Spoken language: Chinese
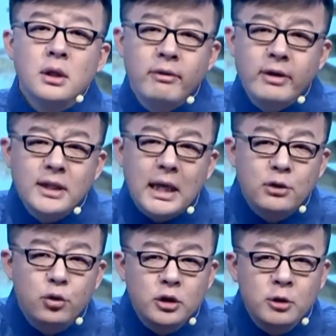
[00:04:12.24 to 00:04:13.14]
因为
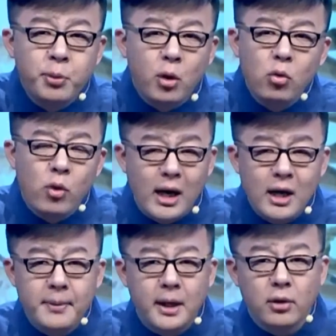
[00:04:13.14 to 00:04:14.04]
在军事博物
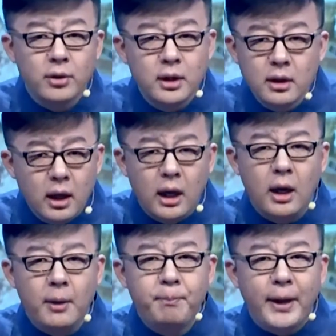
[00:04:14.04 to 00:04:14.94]
馆里边有一
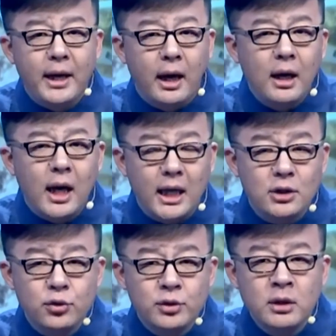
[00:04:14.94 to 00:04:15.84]
个北洋
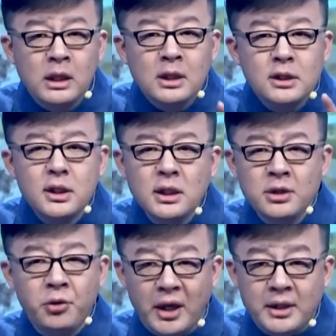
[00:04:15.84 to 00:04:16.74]
海军
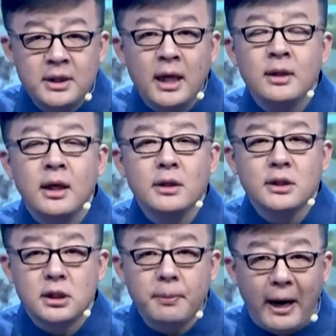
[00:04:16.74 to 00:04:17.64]
靖远舰的
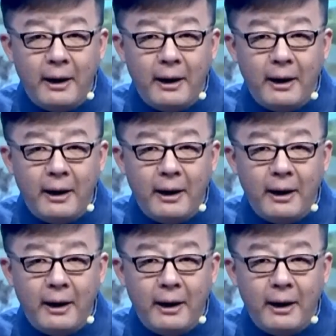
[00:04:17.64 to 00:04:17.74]
瓷